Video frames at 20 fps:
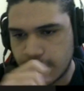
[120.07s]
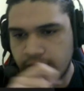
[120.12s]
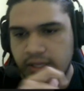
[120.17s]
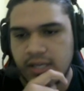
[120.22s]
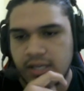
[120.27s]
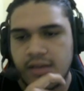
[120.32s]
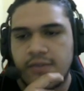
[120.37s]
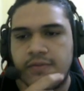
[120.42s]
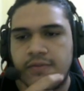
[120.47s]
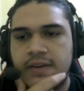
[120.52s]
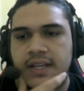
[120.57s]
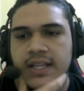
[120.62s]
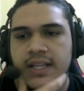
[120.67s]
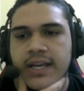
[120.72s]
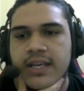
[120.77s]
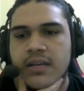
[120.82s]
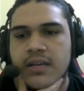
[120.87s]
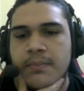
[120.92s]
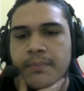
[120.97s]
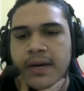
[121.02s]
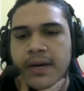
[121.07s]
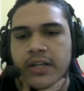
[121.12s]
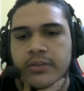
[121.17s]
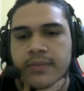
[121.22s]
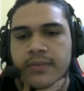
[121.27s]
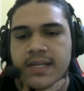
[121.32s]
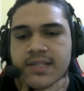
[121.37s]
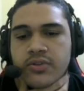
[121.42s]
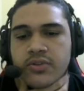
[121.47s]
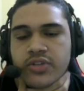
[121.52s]
item que fique lá equipado,
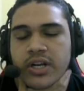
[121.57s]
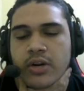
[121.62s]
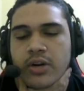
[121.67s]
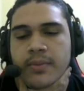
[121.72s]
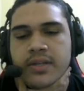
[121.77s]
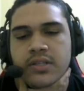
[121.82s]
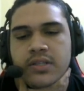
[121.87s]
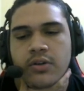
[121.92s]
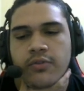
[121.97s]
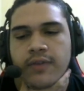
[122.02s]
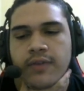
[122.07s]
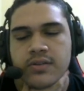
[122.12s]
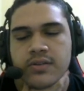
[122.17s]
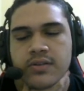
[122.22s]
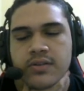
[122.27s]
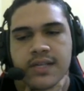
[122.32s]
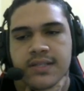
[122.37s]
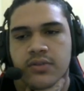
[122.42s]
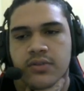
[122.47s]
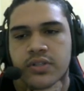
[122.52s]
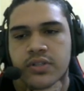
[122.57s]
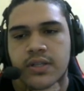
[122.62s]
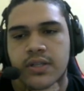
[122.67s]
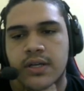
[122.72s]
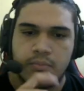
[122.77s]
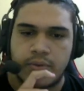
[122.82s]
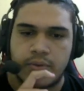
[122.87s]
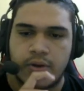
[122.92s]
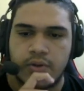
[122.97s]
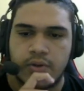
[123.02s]
mas eu geralmente não faço questão de ter
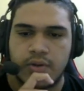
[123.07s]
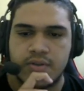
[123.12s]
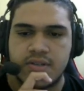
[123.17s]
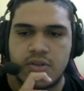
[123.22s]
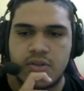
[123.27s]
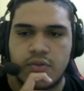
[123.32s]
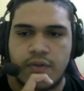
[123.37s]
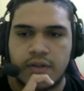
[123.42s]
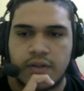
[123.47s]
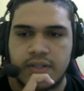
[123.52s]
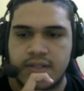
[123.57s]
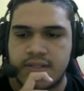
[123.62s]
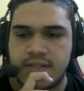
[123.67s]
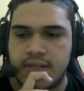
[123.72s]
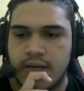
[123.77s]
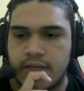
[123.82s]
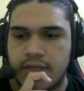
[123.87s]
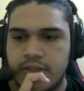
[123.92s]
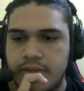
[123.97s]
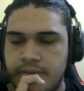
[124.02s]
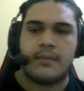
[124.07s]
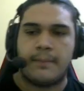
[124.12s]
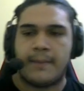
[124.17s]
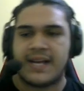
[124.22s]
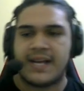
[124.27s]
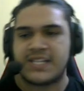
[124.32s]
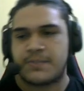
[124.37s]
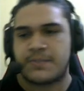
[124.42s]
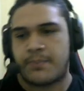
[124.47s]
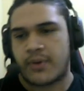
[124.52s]
ele, porque eu não sinto falta desse dash.
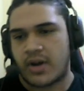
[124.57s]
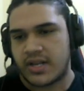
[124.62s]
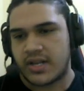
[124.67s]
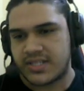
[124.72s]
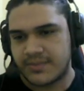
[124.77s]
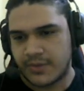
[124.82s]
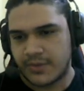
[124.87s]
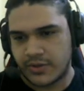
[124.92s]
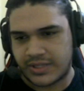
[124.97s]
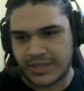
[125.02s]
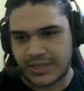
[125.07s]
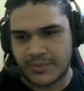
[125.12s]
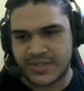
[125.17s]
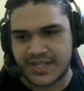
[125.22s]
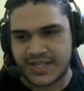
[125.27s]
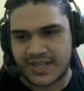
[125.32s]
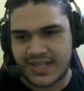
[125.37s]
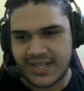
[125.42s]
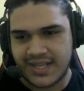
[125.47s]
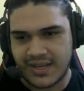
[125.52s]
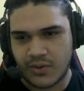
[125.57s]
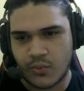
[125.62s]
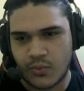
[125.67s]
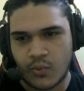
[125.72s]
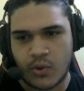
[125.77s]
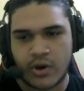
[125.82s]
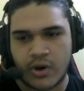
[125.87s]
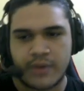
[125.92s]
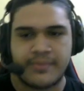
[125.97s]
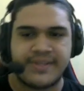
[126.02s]
Mas próximo temos aqui
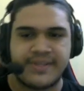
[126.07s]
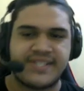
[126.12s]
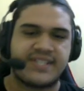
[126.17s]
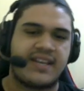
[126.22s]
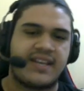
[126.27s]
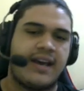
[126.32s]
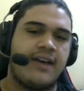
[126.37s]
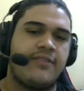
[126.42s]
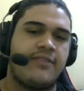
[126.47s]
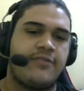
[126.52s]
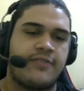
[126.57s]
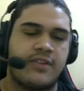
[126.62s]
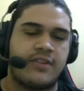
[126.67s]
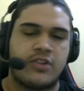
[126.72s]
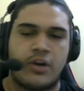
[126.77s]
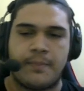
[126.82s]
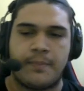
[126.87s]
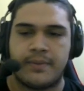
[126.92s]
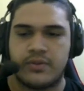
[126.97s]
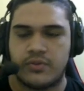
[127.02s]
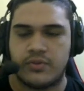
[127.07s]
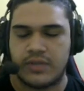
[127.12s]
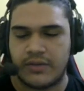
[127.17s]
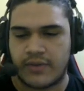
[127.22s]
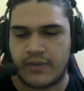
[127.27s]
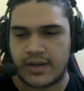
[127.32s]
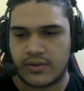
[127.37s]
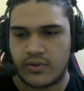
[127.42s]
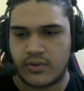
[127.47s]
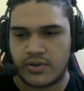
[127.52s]
o Ormscath, que dropa do
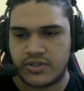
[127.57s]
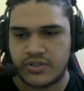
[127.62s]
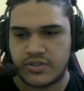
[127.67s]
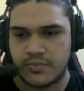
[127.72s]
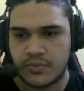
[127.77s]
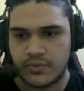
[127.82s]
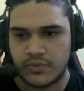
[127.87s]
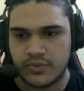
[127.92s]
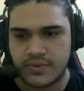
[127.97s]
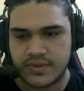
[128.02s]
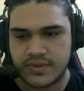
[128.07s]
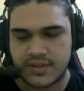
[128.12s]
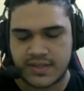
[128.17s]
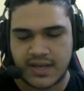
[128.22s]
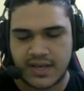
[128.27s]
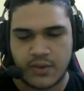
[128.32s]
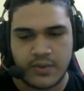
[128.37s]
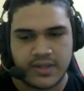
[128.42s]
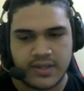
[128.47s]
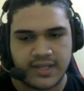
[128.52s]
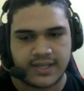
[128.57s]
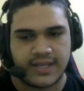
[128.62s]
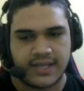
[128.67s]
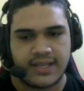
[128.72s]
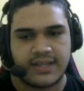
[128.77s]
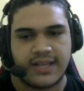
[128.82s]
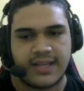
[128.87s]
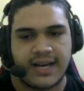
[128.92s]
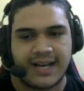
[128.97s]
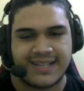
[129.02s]
Devorador de Mundos, que é um item que
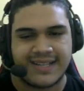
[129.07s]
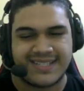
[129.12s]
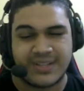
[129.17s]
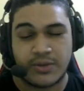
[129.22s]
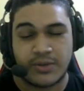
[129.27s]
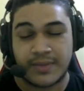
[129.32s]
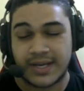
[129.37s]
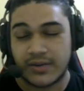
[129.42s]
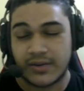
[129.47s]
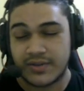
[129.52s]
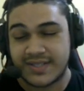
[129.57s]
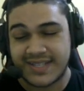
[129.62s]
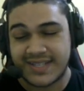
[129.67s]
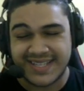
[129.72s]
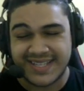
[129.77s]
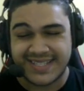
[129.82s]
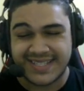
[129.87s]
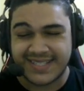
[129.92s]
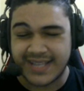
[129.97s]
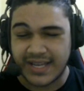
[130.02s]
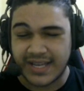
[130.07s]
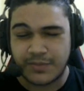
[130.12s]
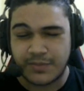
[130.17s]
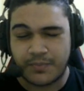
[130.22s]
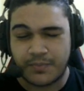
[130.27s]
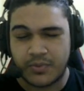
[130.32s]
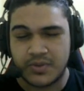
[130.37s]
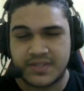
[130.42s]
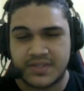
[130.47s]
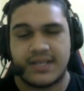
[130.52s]
ele dá, se não me engano,
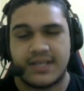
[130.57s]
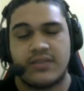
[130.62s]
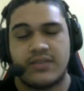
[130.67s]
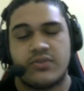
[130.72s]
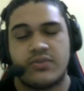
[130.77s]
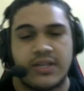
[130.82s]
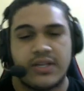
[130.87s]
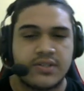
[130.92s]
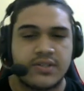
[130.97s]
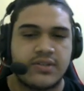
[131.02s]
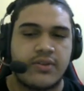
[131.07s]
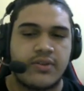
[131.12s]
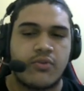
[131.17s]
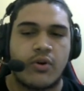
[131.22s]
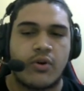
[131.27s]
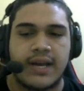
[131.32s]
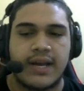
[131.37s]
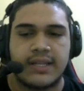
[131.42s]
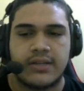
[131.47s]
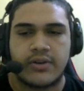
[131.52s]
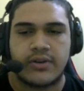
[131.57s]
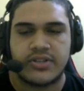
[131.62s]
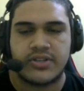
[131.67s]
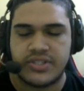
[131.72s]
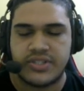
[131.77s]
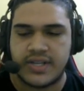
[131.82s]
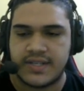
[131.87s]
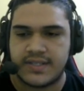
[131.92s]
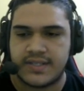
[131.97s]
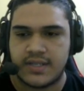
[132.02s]
17% de redução em qualquer dano que a
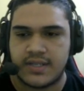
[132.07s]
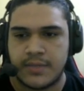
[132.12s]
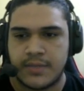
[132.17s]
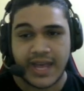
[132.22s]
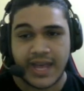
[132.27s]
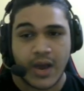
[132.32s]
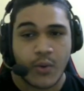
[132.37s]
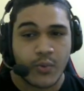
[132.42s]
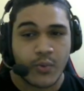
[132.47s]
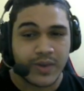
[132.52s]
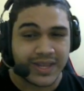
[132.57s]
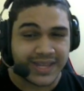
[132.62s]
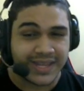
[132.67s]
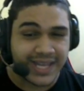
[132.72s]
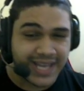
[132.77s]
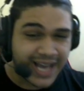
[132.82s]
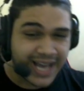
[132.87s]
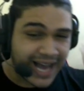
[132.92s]
gente receba. É um item